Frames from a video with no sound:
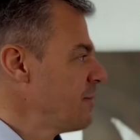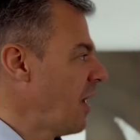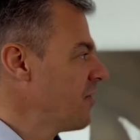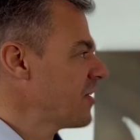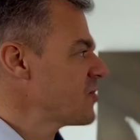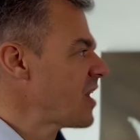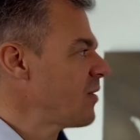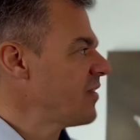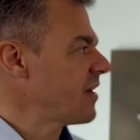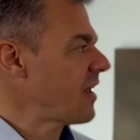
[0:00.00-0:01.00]
Im anderen
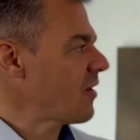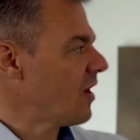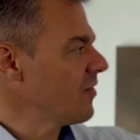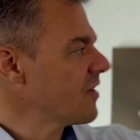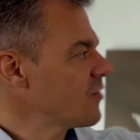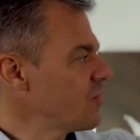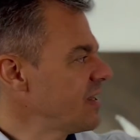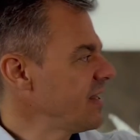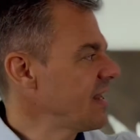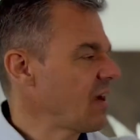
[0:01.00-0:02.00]
schauen wir dann auch an, dass
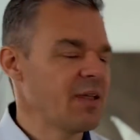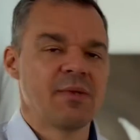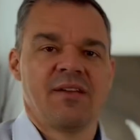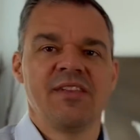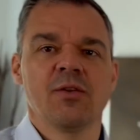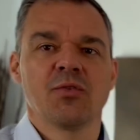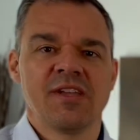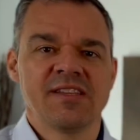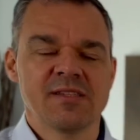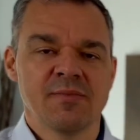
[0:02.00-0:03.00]
du hier dir auch immer wieder
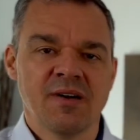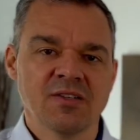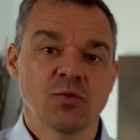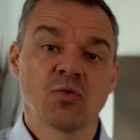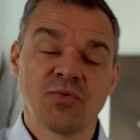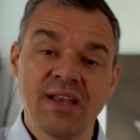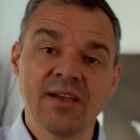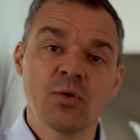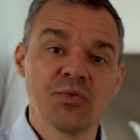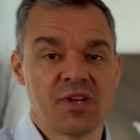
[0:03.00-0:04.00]
Notizen machst. Und
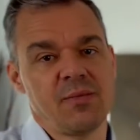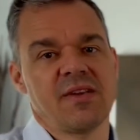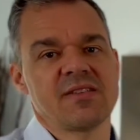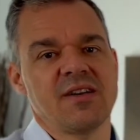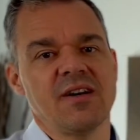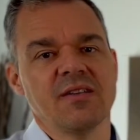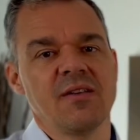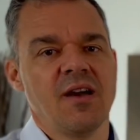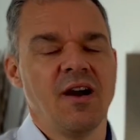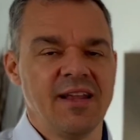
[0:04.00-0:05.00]
viele Kunden haben mir
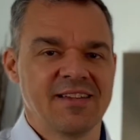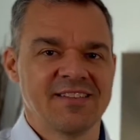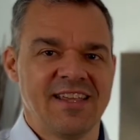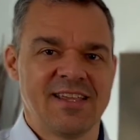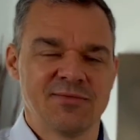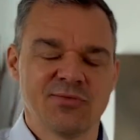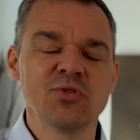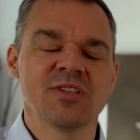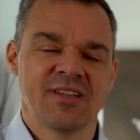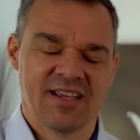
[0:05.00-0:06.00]
gesagt, Alex, ich
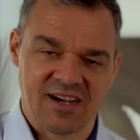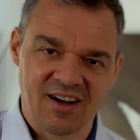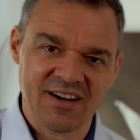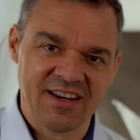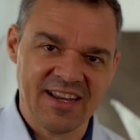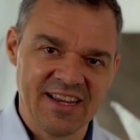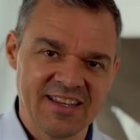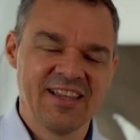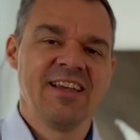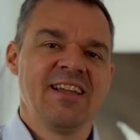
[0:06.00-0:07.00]
wusste gar
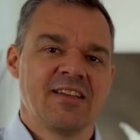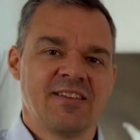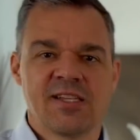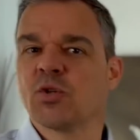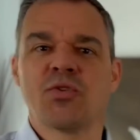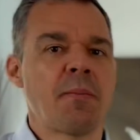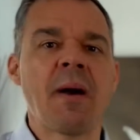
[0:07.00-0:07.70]
nicht, dass ich so